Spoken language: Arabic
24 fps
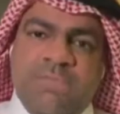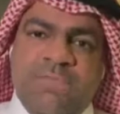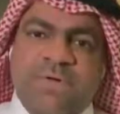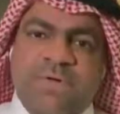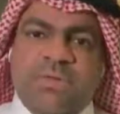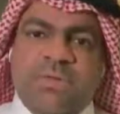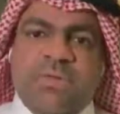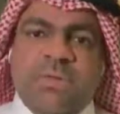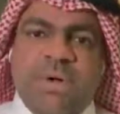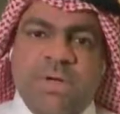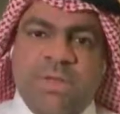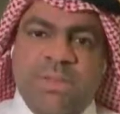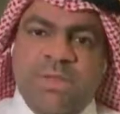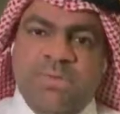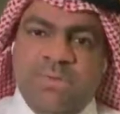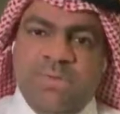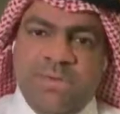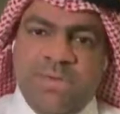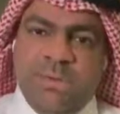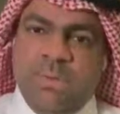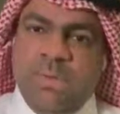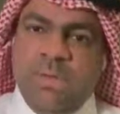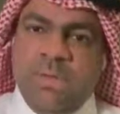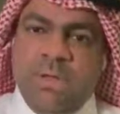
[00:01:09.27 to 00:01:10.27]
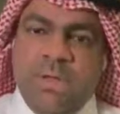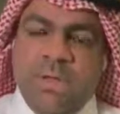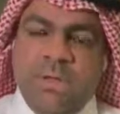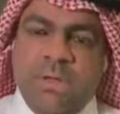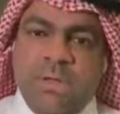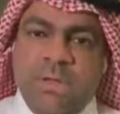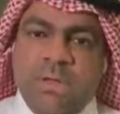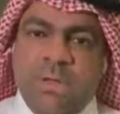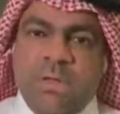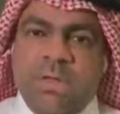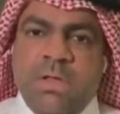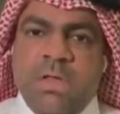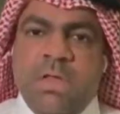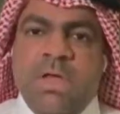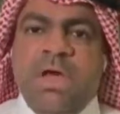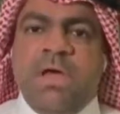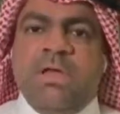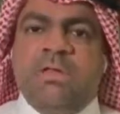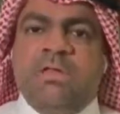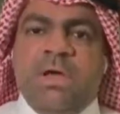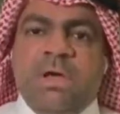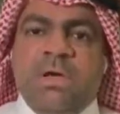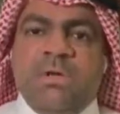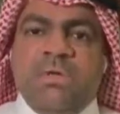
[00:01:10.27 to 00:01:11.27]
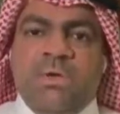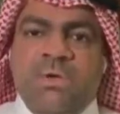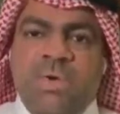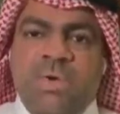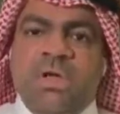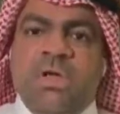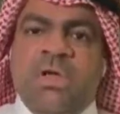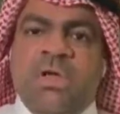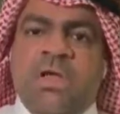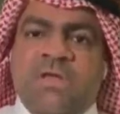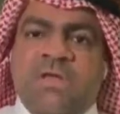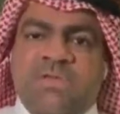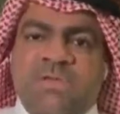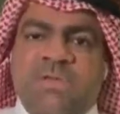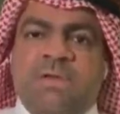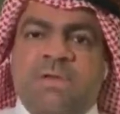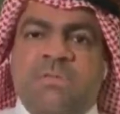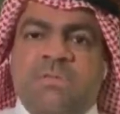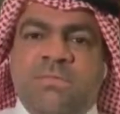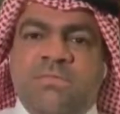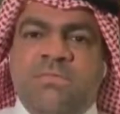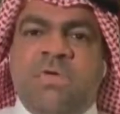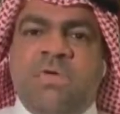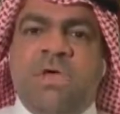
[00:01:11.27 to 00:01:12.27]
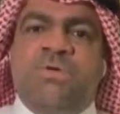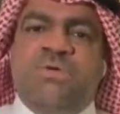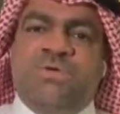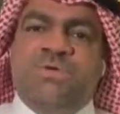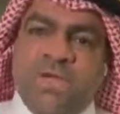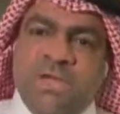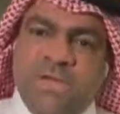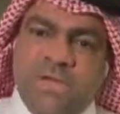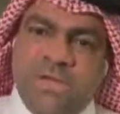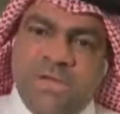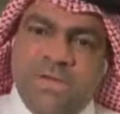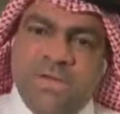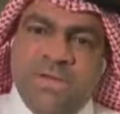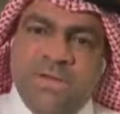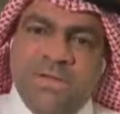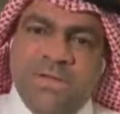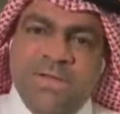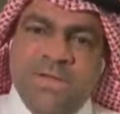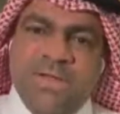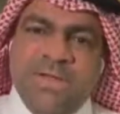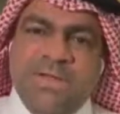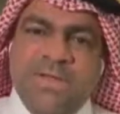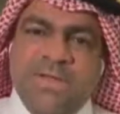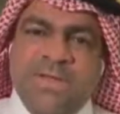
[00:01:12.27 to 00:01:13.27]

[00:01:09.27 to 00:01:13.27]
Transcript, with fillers: للفتوى اضافه كبيره اعتقد انه علي الحسن سيشكل